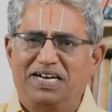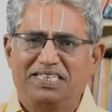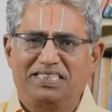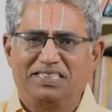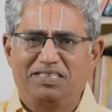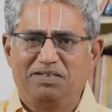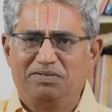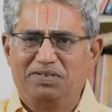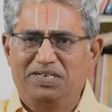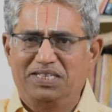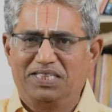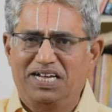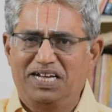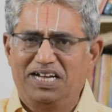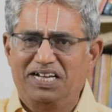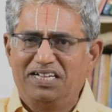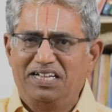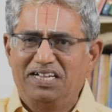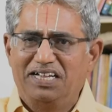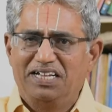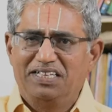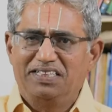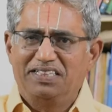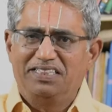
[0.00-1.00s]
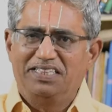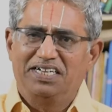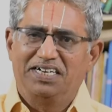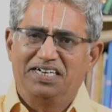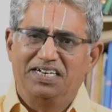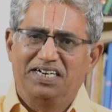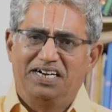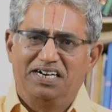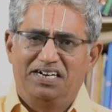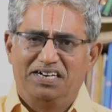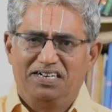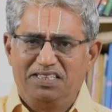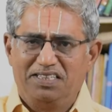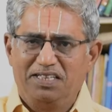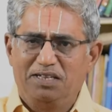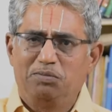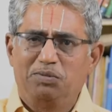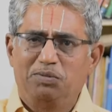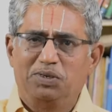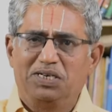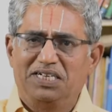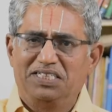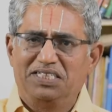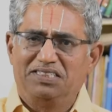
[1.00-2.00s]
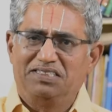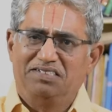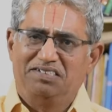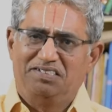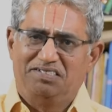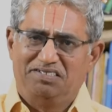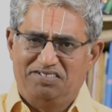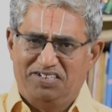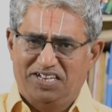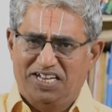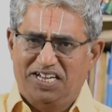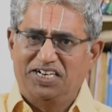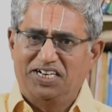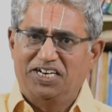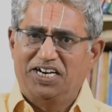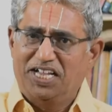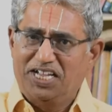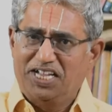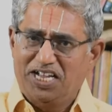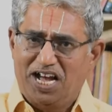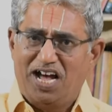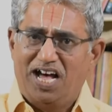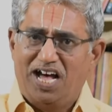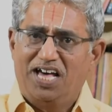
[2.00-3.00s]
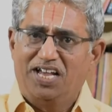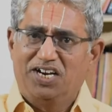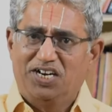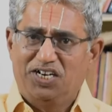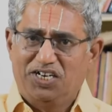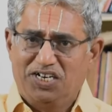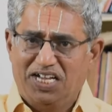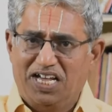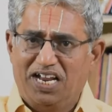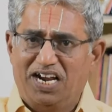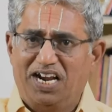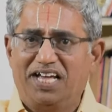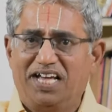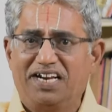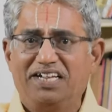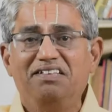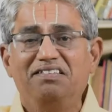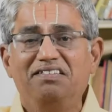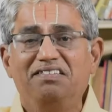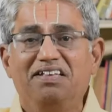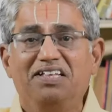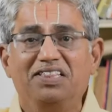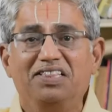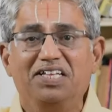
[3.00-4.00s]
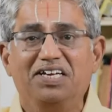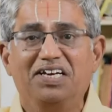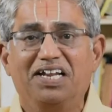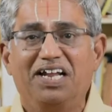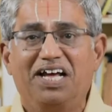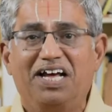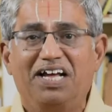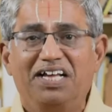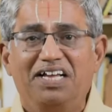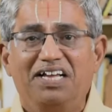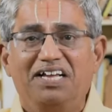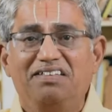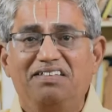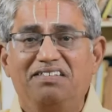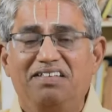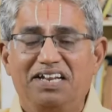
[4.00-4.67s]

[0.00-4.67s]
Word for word: ஒரு வார்த்தை வருதா திங்கள் திருமுகத்து சேயிழையார்னுட்டு எல்லாரையும் சேர்த்துக்கிறார்